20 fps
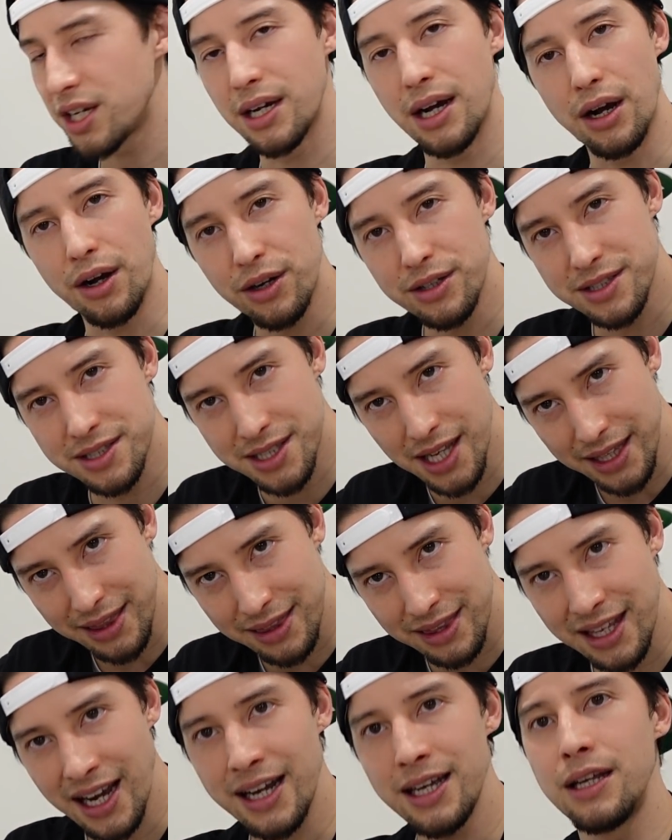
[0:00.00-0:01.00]
身が
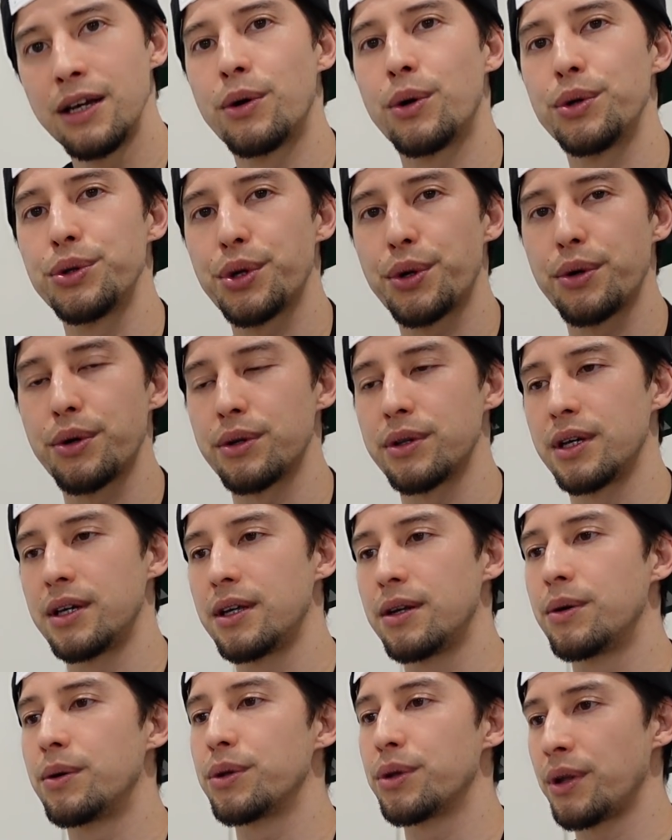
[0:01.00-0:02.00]
絶対にコントロールで
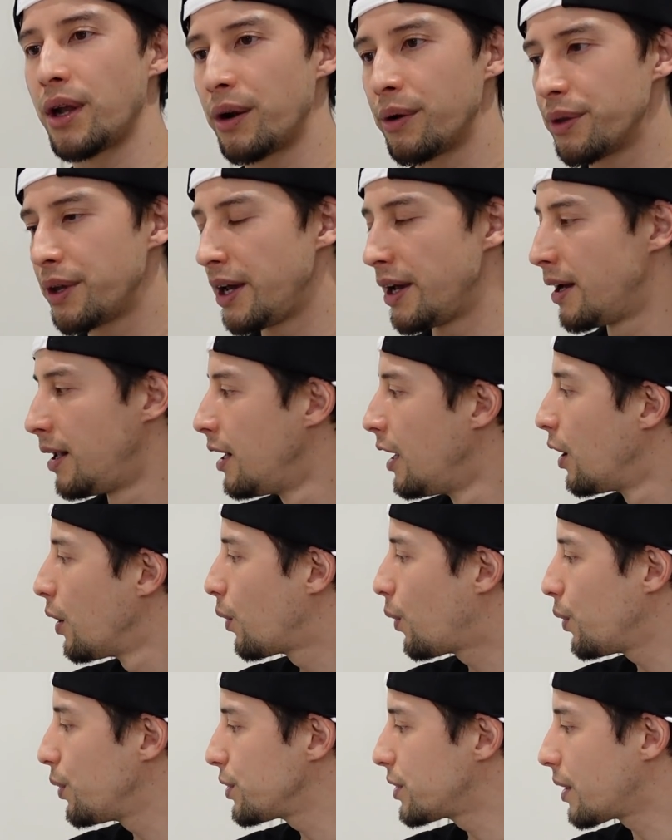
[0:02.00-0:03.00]
きることなので
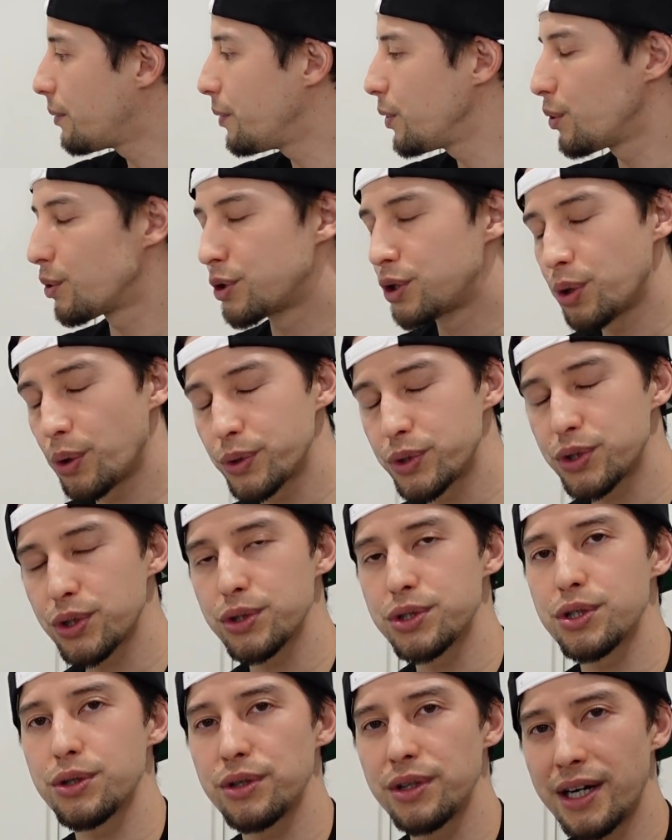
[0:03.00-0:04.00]
こういったものを強
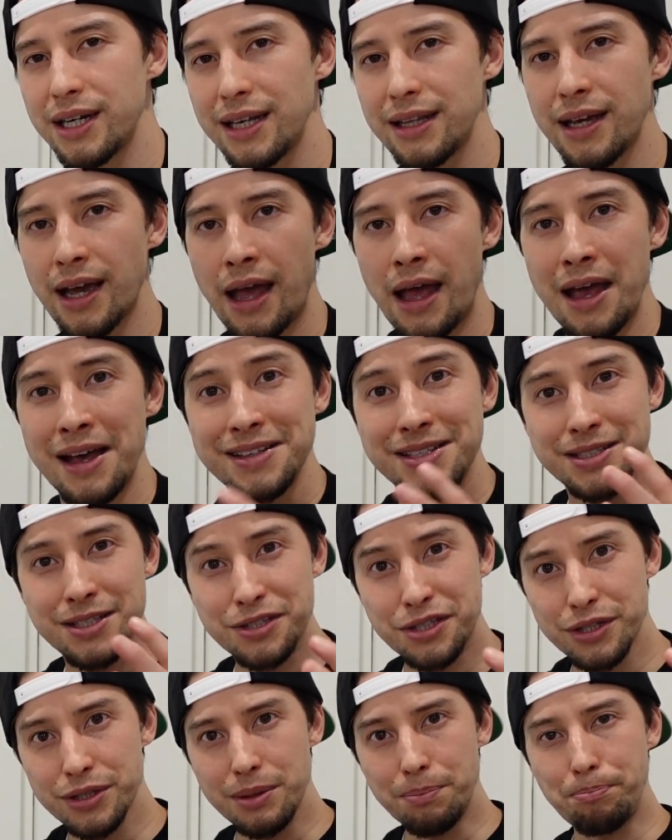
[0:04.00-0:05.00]
調するだけで
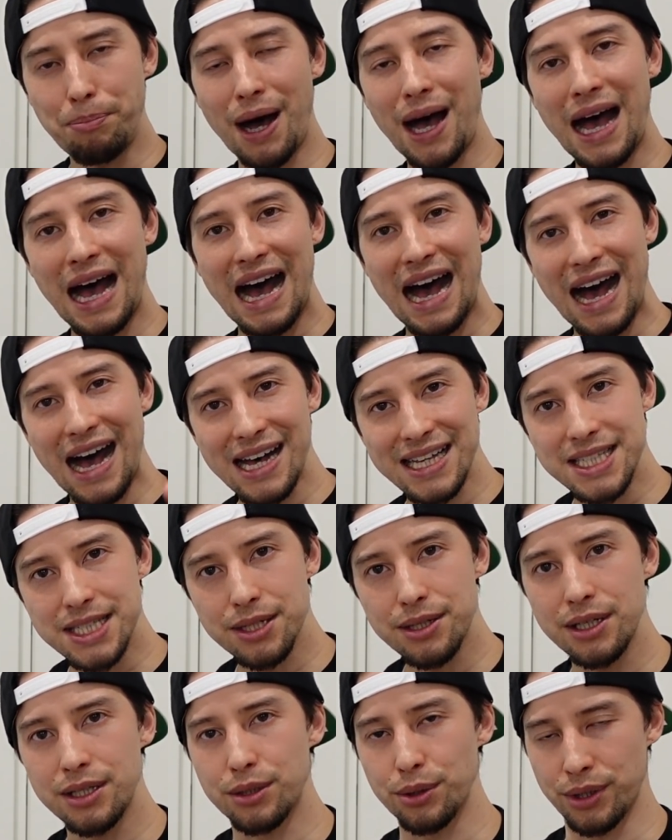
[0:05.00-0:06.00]

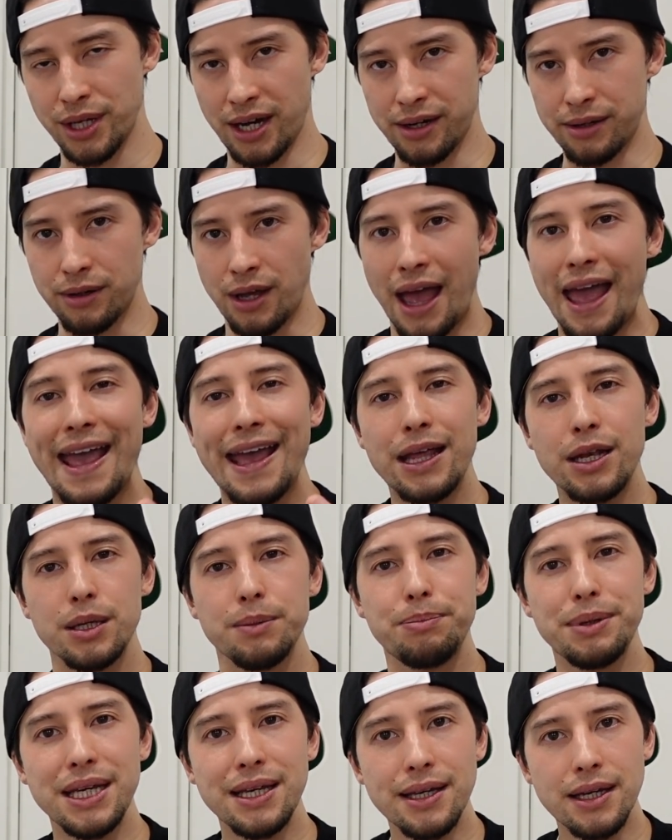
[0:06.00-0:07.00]
スーパーアスリートである
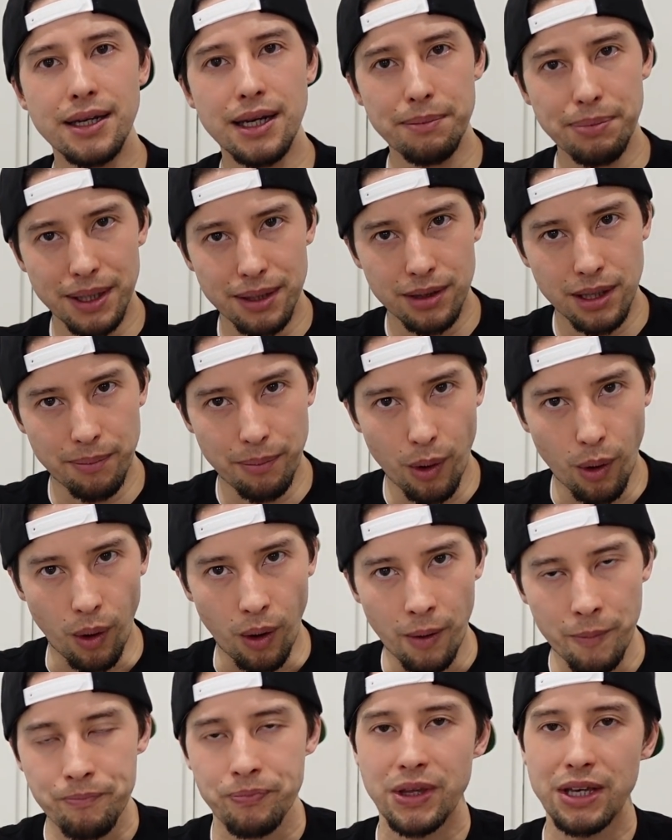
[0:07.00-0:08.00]
NBA レベルで
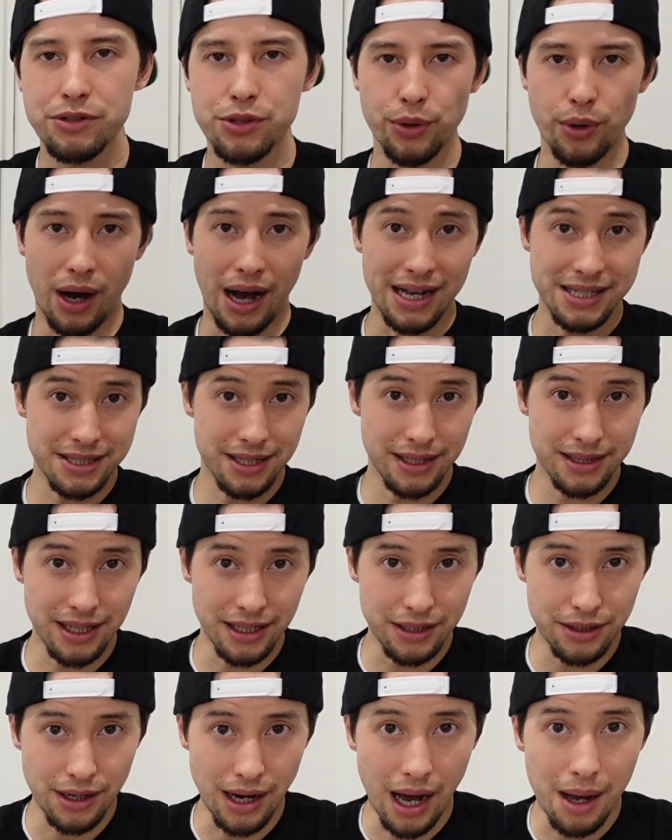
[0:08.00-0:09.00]
もその
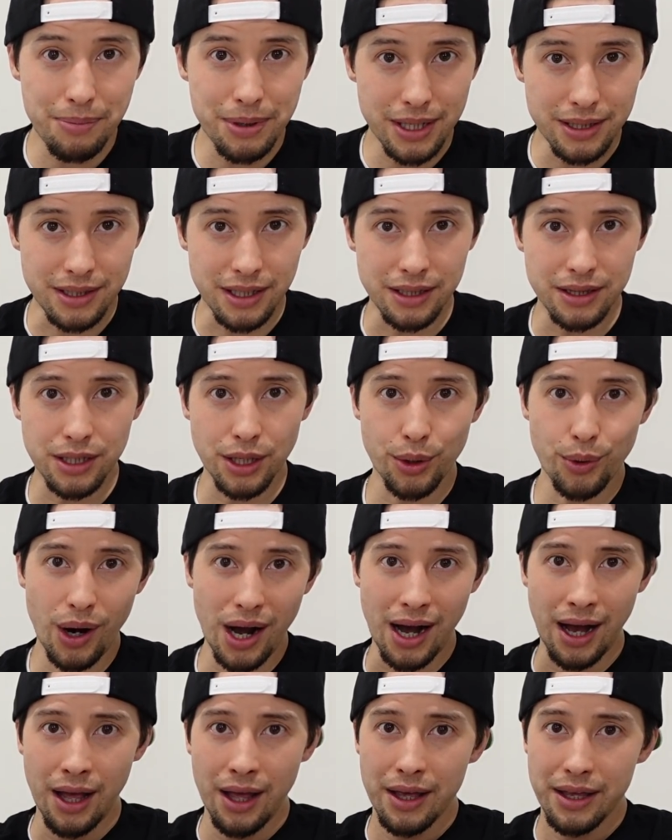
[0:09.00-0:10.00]
アスレティックアビリティっていうの
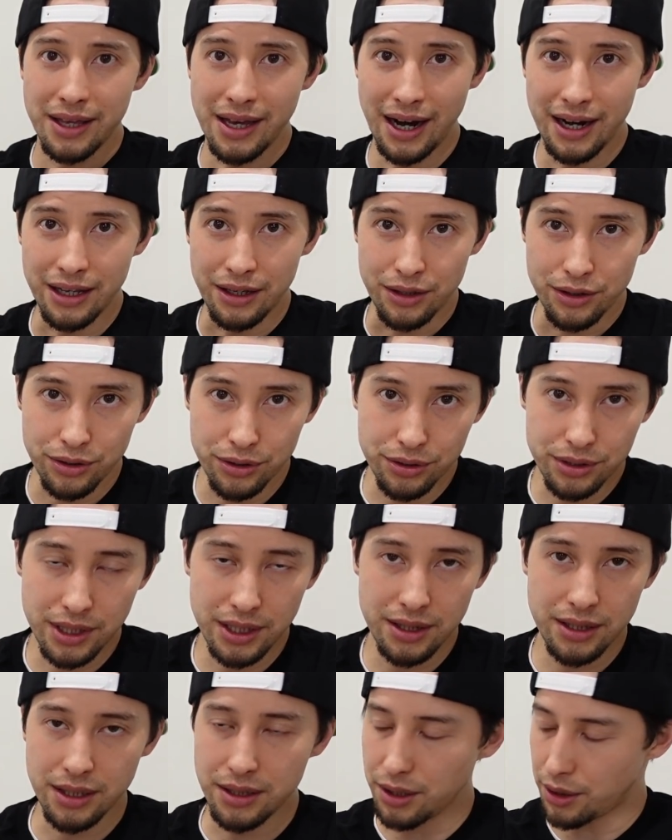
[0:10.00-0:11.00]
はやはり抜き
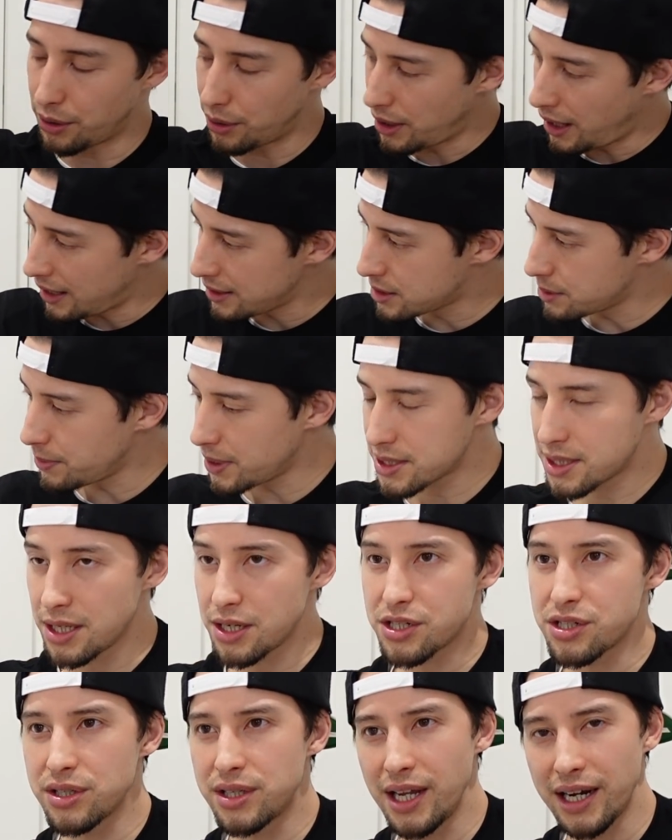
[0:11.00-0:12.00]
に出ている八村
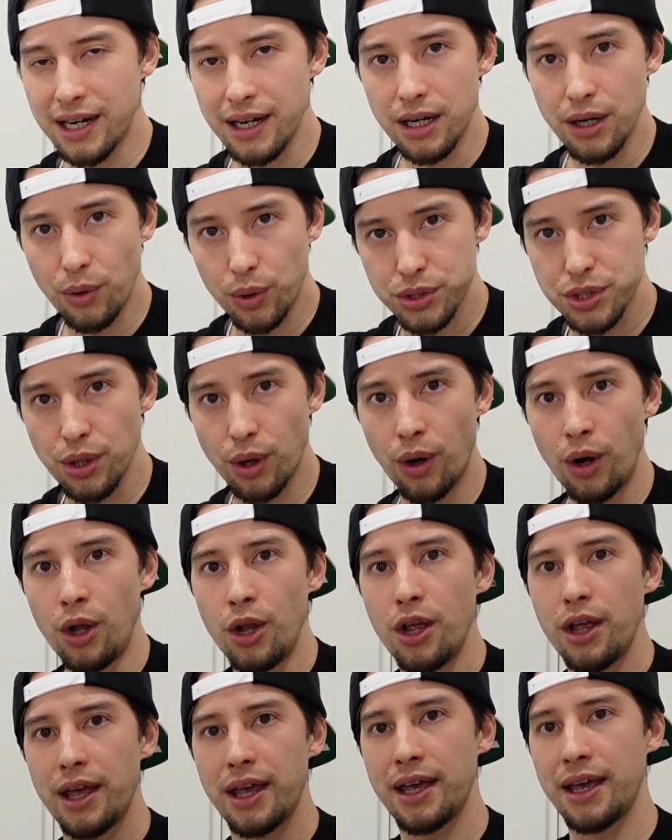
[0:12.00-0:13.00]
選手だからこそ、
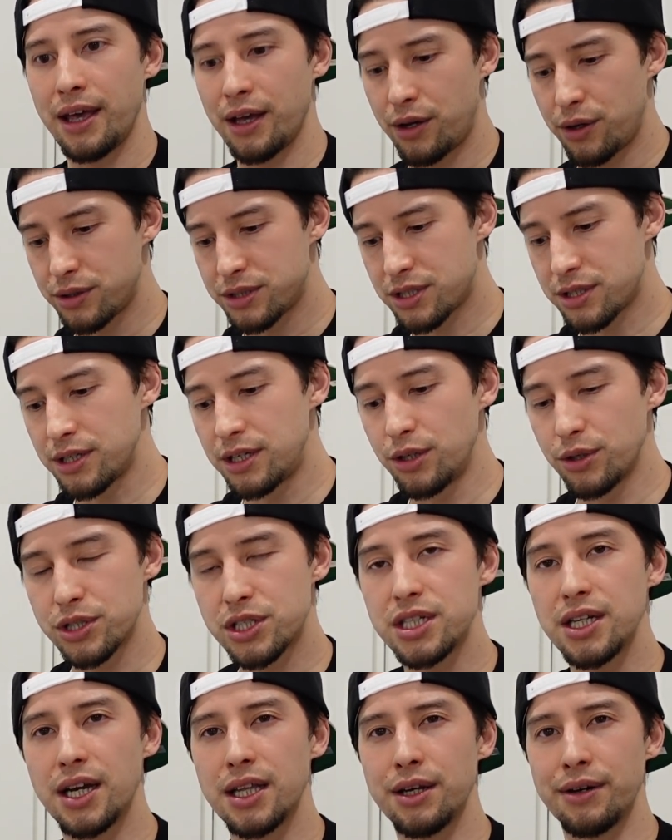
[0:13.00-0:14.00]
えー、次の
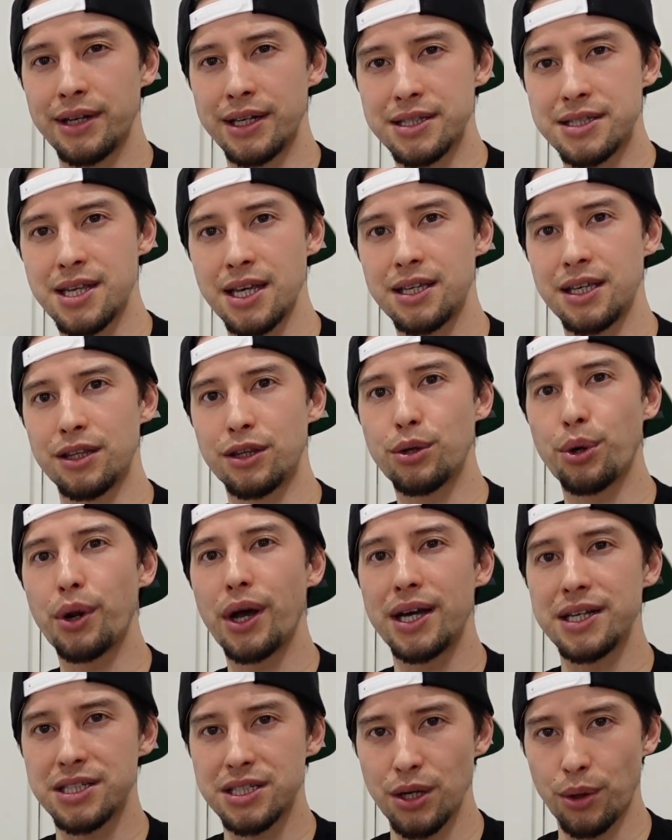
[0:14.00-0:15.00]
試合ではねぜひ
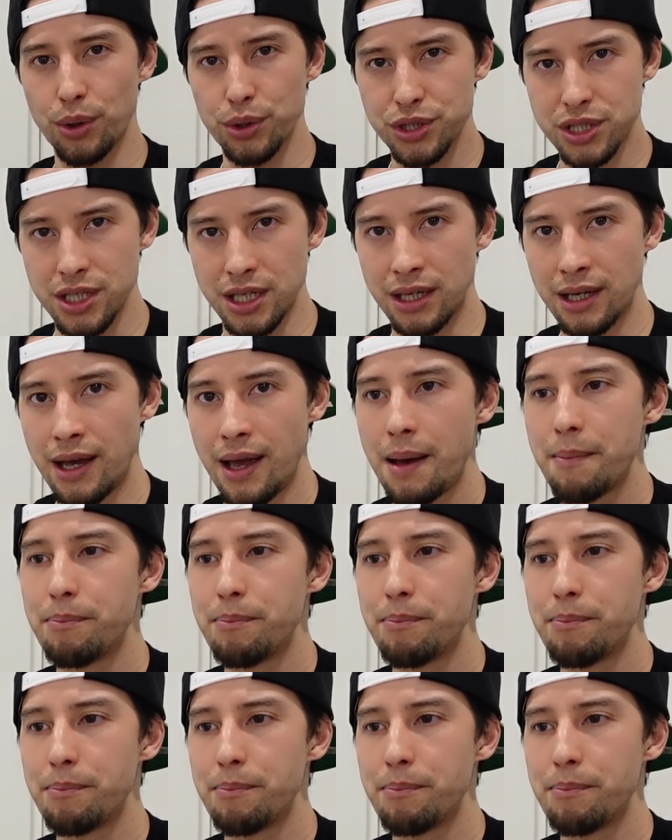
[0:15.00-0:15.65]
トライしてほしい